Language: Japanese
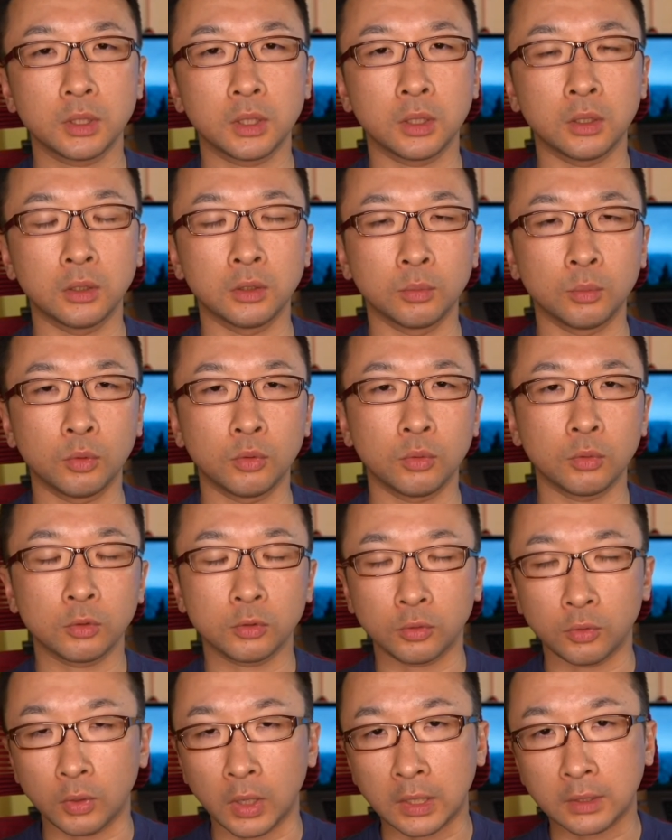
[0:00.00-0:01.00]
たけれども、
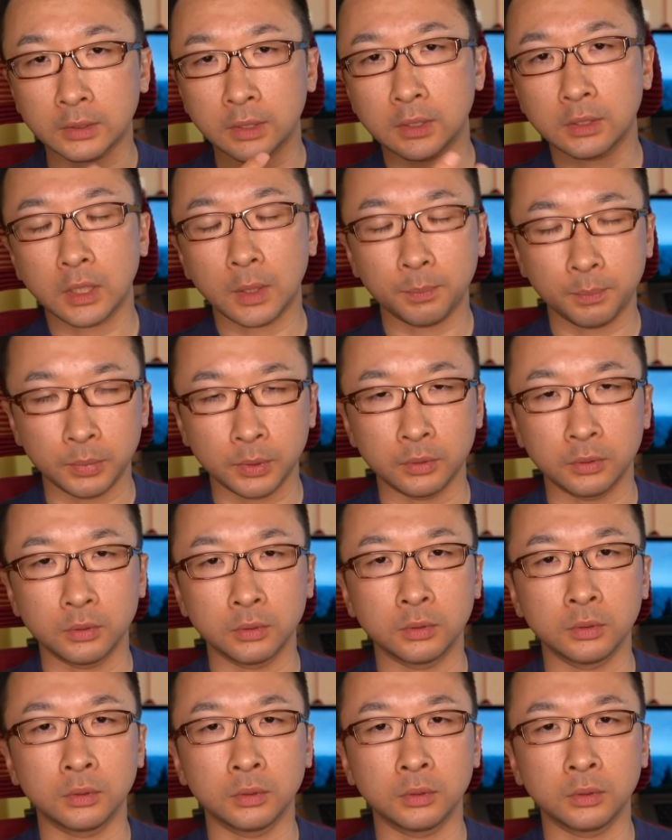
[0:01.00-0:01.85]
こうアクセスアップ、